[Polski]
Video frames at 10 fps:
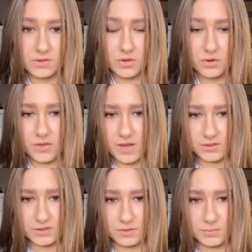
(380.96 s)

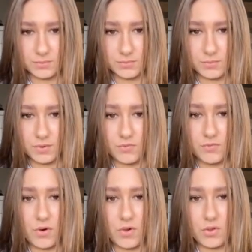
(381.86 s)
rodacy,
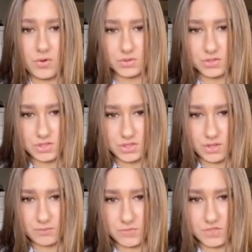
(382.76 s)
wolności
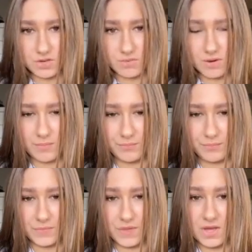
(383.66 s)
nam trzeba
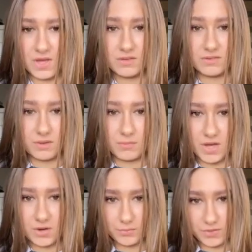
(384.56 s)

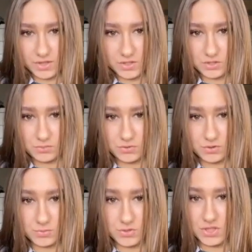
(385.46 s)
zamiarom naszym
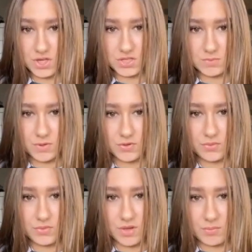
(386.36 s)
sprzyjać będą
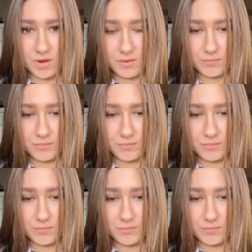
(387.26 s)
nieba.